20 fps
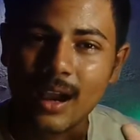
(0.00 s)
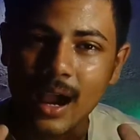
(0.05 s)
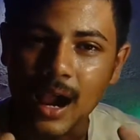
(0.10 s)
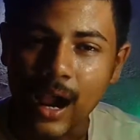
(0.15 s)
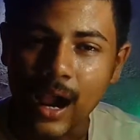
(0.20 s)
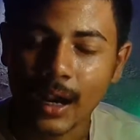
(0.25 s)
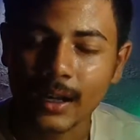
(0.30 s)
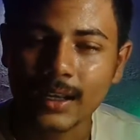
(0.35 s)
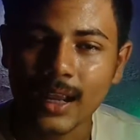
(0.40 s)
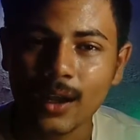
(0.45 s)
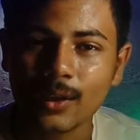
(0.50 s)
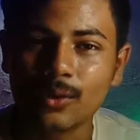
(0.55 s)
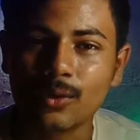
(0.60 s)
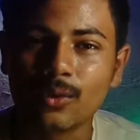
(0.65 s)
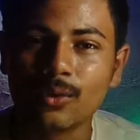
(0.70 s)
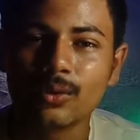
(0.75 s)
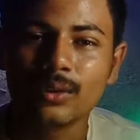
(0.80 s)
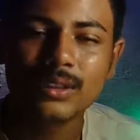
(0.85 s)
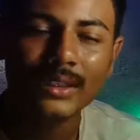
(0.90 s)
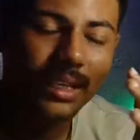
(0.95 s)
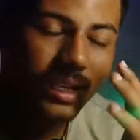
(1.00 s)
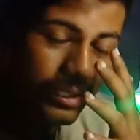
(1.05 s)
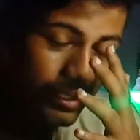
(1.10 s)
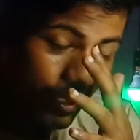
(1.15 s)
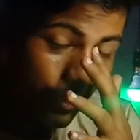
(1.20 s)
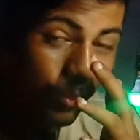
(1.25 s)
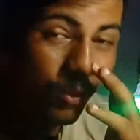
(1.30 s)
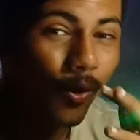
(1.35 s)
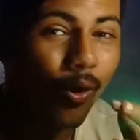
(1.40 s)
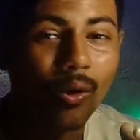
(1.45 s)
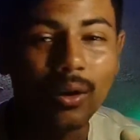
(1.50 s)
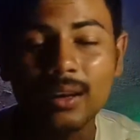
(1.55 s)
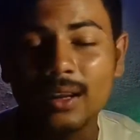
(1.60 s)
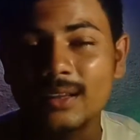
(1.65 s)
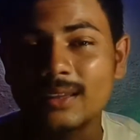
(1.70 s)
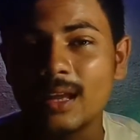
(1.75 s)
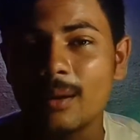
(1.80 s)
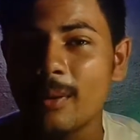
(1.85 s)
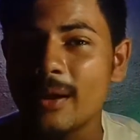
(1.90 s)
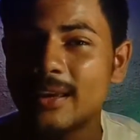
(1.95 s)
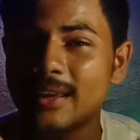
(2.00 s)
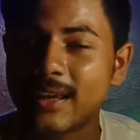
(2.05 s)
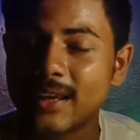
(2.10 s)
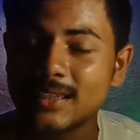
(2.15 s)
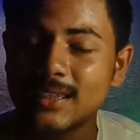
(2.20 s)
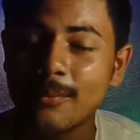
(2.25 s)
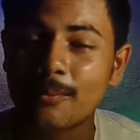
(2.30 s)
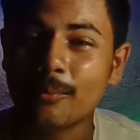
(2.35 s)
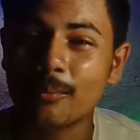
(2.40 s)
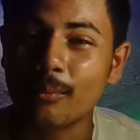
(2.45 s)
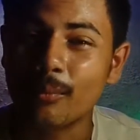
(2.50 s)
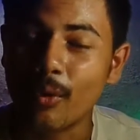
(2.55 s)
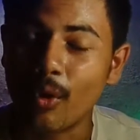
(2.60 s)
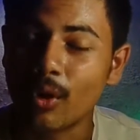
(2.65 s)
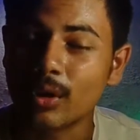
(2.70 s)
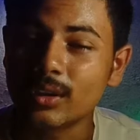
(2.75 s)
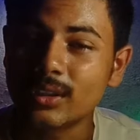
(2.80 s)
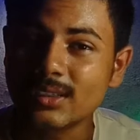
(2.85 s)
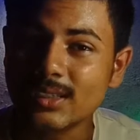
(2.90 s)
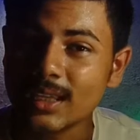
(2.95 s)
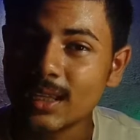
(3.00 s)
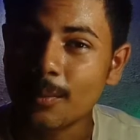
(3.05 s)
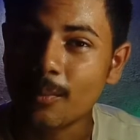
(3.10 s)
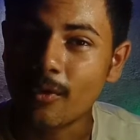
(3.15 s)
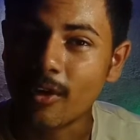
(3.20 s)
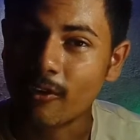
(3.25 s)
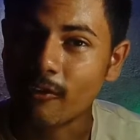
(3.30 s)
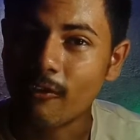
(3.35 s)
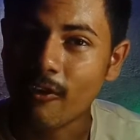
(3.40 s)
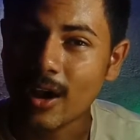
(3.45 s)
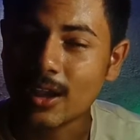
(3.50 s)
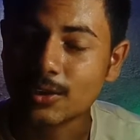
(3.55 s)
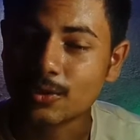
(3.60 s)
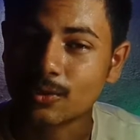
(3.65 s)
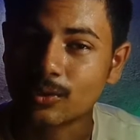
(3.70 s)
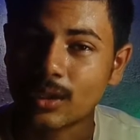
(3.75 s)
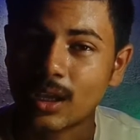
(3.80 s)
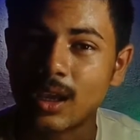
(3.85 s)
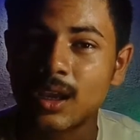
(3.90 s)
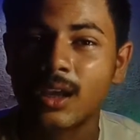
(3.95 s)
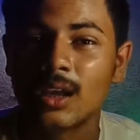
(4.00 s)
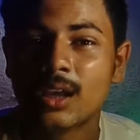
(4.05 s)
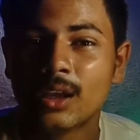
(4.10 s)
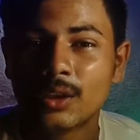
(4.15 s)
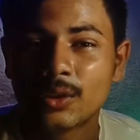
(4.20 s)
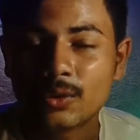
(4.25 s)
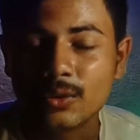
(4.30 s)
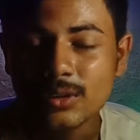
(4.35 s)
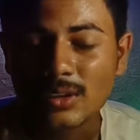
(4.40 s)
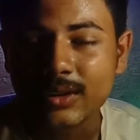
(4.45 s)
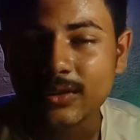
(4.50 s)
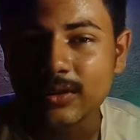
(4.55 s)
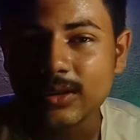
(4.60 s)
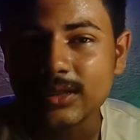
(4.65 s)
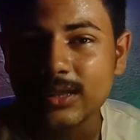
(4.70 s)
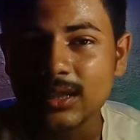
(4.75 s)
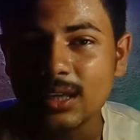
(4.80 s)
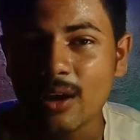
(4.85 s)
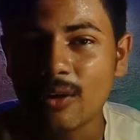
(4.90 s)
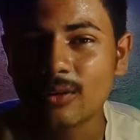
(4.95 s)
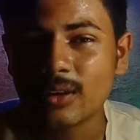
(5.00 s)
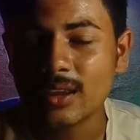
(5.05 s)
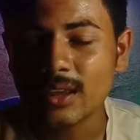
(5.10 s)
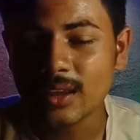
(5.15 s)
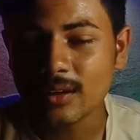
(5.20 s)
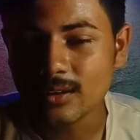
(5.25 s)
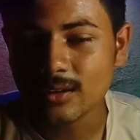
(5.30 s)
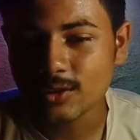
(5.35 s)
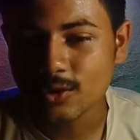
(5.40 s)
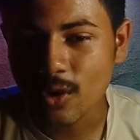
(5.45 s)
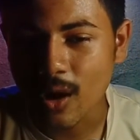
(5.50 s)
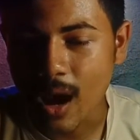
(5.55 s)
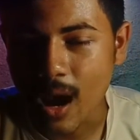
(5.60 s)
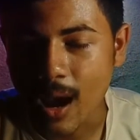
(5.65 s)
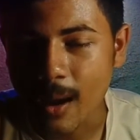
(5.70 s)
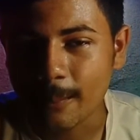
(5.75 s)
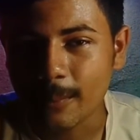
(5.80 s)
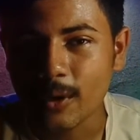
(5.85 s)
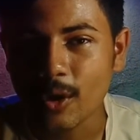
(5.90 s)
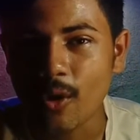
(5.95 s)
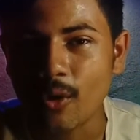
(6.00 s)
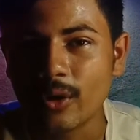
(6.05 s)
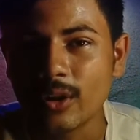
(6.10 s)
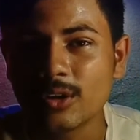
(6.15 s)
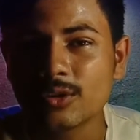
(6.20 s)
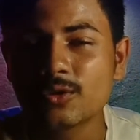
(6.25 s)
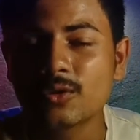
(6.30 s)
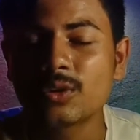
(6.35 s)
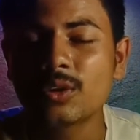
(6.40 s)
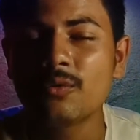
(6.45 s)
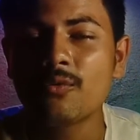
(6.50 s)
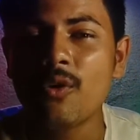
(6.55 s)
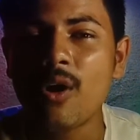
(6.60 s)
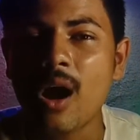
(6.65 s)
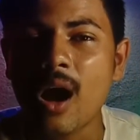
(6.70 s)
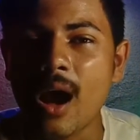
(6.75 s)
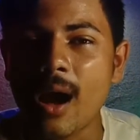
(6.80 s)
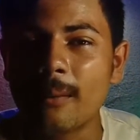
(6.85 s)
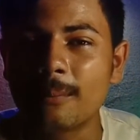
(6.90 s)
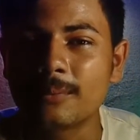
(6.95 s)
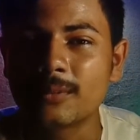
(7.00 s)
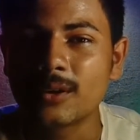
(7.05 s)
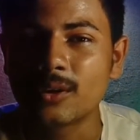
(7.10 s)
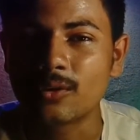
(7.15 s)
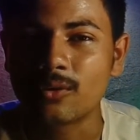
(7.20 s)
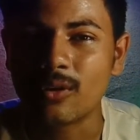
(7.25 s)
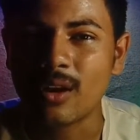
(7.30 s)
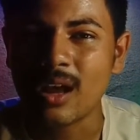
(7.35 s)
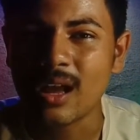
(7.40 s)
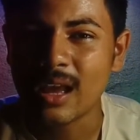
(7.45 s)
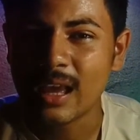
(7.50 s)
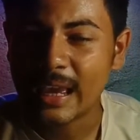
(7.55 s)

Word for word: हटा दो ये सब कौन लिखता है भाई ये सब बहुत ही ज़्यादा बकवास होता है तो इसकी वजह से क्या होता है कि जो आपके ऑडियंस होते हैं वो आपसे थोड़ा